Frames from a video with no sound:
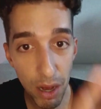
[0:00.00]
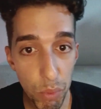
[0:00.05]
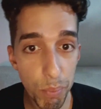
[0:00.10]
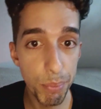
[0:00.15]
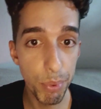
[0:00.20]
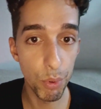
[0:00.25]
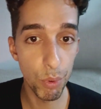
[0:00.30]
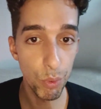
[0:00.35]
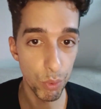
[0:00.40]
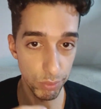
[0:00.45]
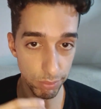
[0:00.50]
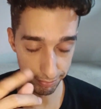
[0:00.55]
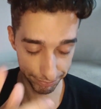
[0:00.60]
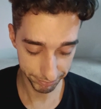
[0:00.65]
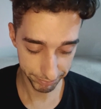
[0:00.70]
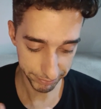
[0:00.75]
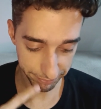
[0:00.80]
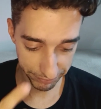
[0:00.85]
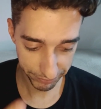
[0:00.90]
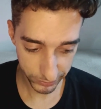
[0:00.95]
um pouco.
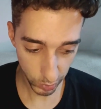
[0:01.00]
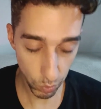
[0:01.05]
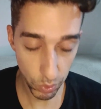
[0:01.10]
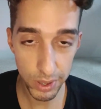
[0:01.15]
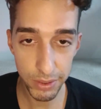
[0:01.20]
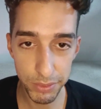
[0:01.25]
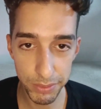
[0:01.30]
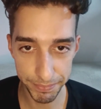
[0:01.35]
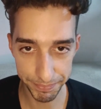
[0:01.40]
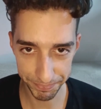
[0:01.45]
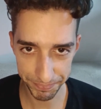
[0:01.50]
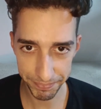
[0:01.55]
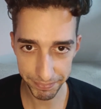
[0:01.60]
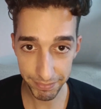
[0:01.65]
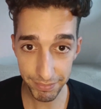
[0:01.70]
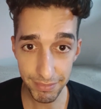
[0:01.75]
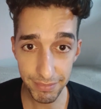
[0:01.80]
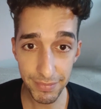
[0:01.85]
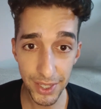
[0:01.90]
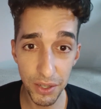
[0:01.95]
Quando
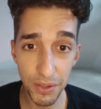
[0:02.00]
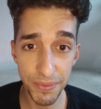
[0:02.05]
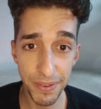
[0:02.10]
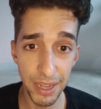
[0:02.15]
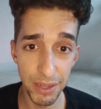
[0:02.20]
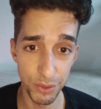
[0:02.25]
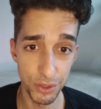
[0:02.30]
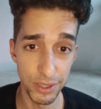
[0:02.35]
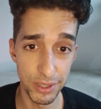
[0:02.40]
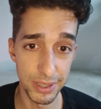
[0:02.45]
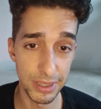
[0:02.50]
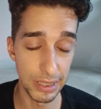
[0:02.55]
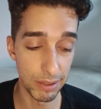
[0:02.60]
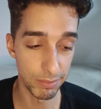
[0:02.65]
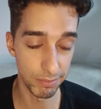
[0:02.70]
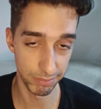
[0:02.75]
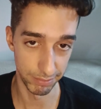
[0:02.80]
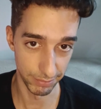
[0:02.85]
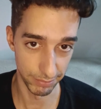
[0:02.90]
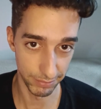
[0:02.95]
eu falo sozinho,
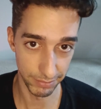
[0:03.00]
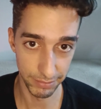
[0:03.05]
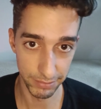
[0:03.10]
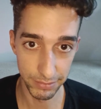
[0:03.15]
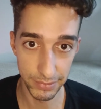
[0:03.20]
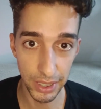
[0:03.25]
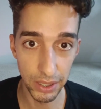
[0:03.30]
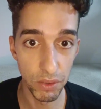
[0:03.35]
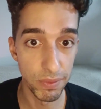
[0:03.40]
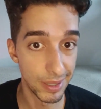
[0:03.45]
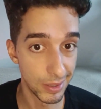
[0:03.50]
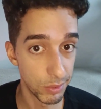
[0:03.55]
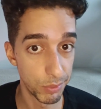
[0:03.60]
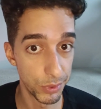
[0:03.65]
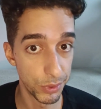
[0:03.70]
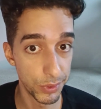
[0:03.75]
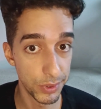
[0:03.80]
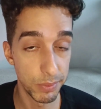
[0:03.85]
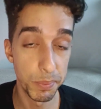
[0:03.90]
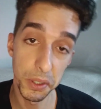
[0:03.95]
né? Que eu faço
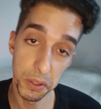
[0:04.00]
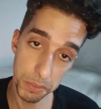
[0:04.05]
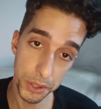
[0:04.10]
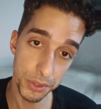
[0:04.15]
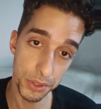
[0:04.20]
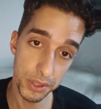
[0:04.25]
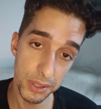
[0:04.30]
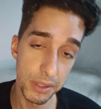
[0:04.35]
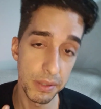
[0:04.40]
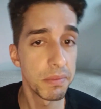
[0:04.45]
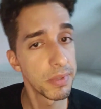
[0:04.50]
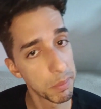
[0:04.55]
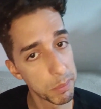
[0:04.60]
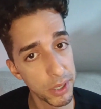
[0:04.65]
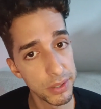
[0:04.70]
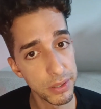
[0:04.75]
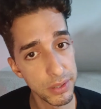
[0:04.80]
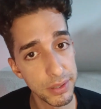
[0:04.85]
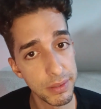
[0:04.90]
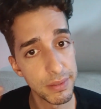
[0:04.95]
muito isso porque eu moro sozinho, quem
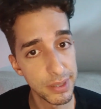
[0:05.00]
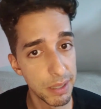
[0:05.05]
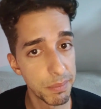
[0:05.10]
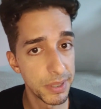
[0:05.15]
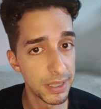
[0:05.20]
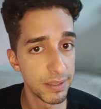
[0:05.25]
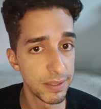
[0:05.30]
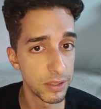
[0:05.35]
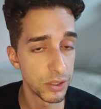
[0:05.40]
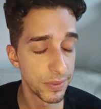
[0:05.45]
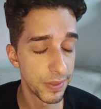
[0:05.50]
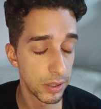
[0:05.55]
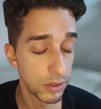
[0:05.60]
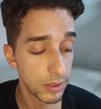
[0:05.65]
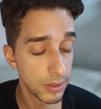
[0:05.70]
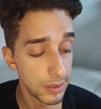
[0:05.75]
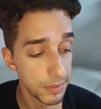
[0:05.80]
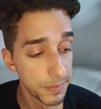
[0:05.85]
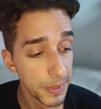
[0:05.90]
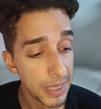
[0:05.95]
mora sozinho sabe que a gente fala
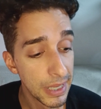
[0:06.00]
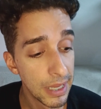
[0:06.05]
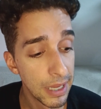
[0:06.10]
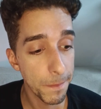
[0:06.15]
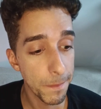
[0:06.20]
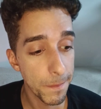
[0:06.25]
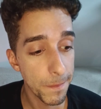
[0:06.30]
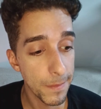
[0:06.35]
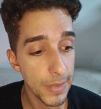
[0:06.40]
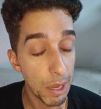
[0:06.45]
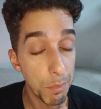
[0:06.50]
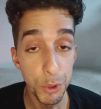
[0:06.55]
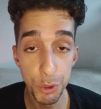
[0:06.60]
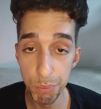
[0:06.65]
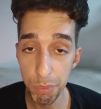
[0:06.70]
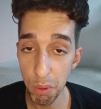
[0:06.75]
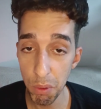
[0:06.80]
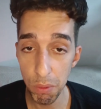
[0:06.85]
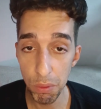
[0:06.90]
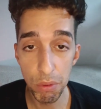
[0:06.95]
sozinho. É
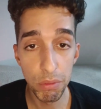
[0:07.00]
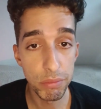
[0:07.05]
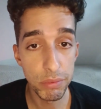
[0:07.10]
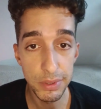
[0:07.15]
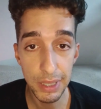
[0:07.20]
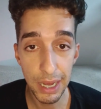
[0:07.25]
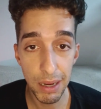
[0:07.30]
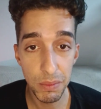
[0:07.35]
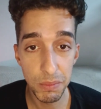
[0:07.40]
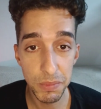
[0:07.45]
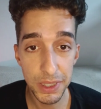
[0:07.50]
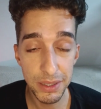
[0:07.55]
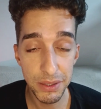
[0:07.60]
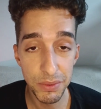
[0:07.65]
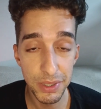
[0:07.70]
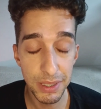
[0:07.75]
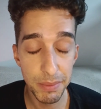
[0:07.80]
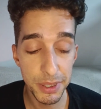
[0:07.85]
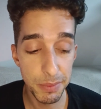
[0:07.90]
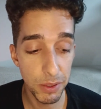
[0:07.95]
muito bom, tal, mas
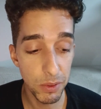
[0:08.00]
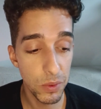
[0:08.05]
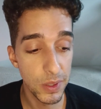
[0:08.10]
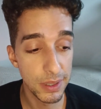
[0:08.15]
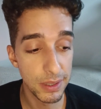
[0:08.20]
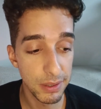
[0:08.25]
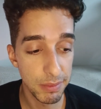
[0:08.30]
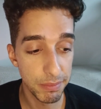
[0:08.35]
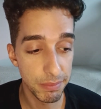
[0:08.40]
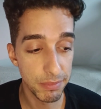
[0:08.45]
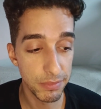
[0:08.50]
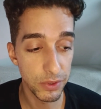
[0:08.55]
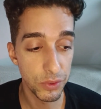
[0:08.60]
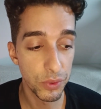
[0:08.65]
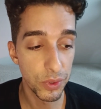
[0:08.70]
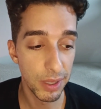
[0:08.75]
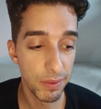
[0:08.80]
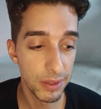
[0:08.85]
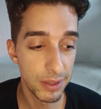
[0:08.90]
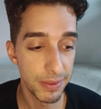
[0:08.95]
não é a mesma coisa
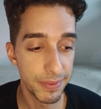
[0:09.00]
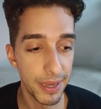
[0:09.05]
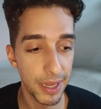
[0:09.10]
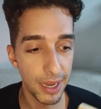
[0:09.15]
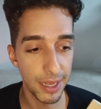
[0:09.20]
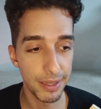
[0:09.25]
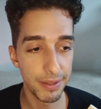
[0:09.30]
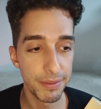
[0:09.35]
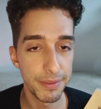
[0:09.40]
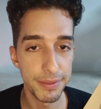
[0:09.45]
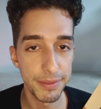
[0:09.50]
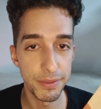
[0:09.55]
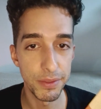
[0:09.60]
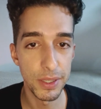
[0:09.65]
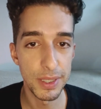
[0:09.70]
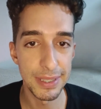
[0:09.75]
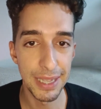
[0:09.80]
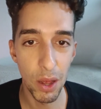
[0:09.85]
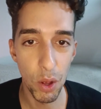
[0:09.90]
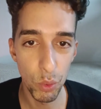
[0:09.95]
do que você falar em, em
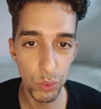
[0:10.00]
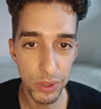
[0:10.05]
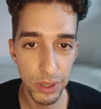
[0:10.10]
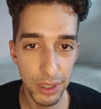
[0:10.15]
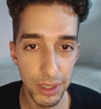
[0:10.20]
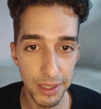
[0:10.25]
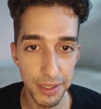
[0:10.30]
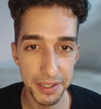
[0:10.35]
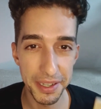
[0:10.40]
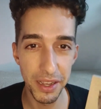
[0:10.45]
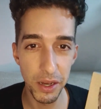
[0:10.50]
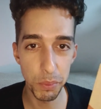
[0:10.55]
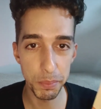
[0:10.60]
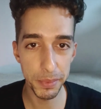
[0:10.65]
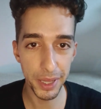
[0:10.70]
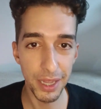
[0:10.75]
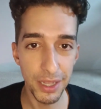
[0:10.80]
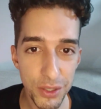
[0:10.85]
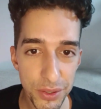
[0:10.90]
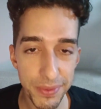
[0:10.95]
voz alta,
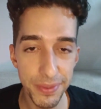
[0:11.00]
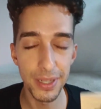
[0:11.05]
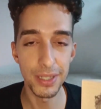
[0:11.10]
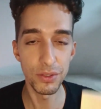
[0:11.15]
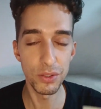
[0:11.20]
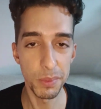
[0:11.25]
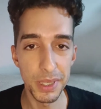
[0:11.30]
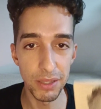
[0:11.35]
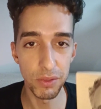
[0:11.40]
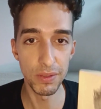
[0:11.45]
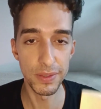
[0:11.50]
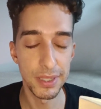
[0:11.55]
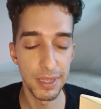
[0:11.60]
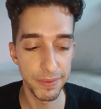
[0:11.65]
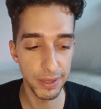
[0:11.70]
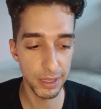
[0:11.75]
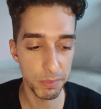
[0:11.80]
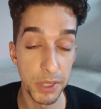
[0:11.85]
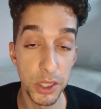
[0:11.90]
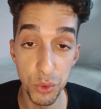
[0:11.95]
realmente falando sobre aquilo que você
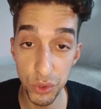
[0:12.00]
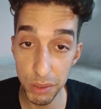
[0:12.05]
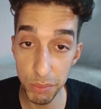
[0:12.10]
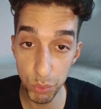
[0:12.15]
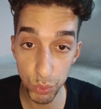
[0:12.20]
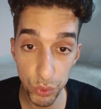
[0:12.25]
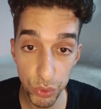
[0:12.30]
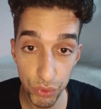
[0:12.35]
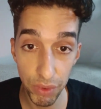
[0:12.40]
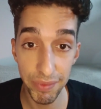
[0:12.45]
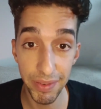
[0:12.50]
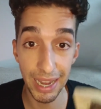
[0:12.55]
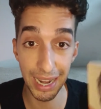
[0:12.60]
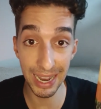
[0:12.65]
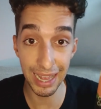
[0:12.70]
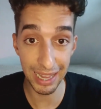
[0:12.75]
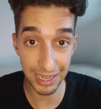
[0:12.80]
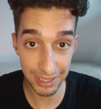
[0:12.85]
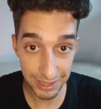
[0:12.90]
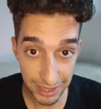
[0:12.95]
quer falar. Me ajuda muito
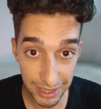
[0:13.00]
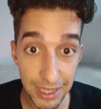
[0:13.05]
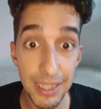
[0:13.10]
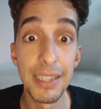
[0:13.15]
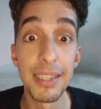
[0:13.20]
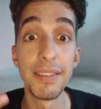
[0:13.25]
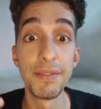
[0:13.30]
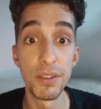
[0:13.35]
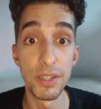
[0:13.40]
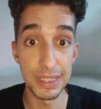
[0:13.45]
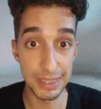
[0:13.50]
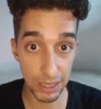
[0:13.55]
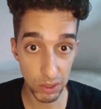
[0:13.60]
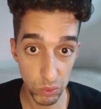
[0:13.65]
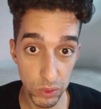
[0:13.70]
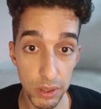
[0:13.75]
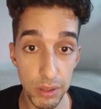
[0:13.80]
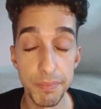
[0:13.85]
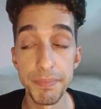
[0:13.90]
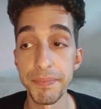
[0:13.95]
falar em voz
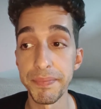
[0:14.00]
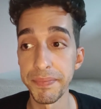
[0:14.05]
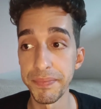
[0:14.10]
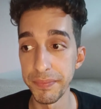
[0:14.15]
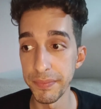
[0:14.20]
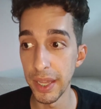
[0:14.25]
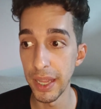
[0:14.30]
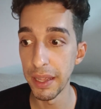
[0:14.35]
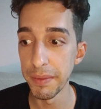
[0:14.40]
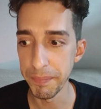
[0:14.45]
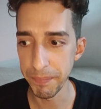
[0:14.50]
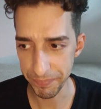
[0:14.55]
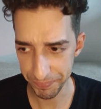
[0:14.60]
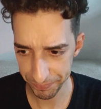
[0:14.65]
alta, né?